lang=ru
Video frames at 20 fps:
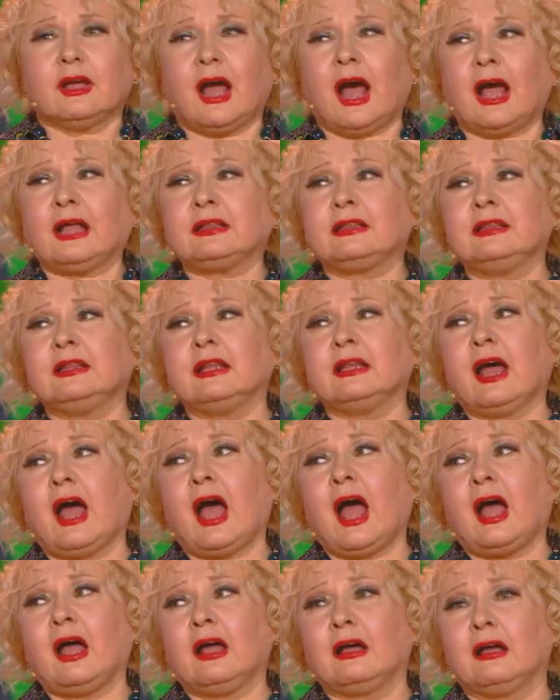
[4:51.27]

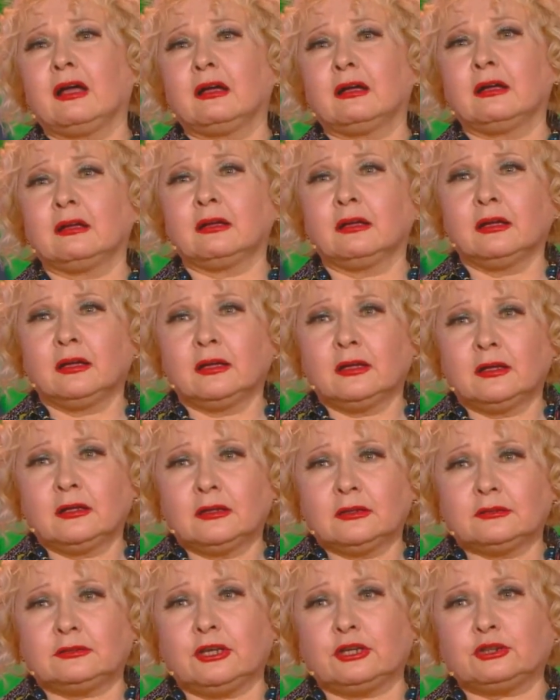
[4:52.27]
Одна.
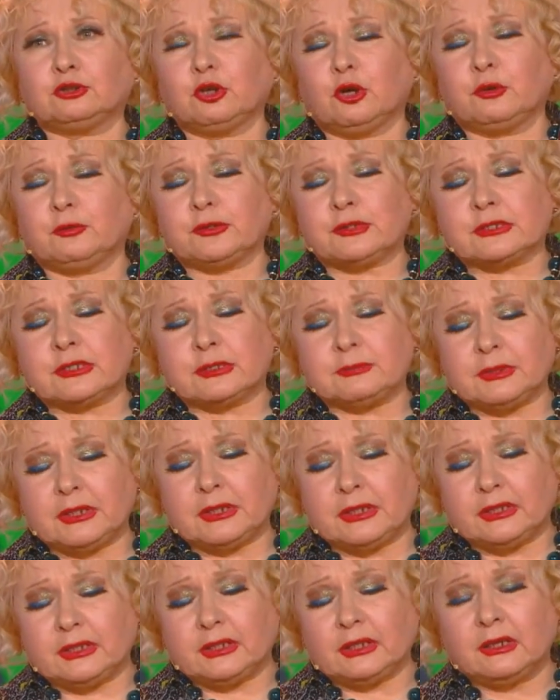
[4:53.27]
Да и то вот
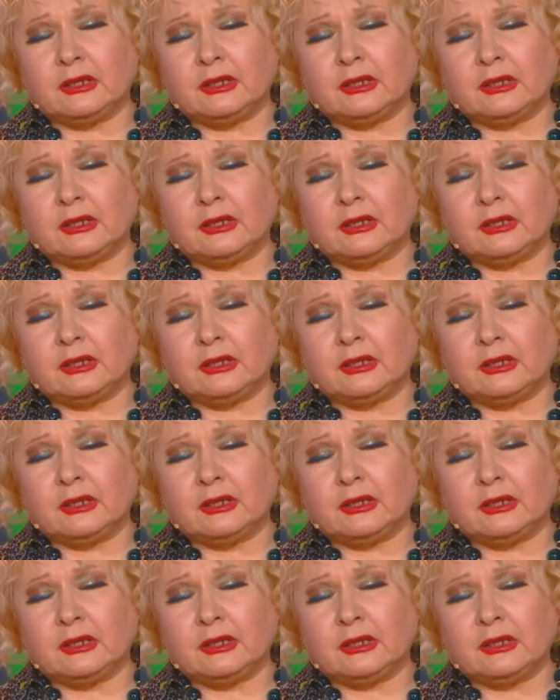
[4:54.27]
замели.